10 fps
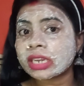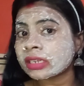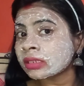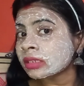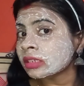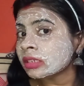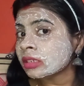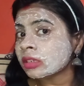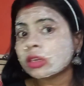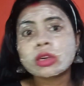है
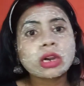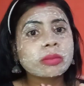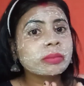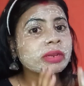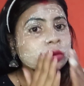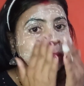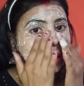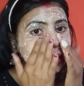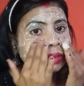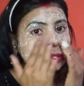अभी मैं इसको
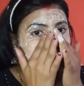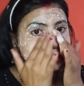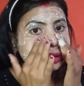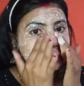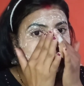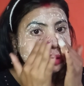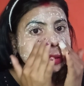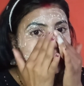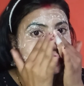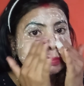हल्का सा स्क्रब करके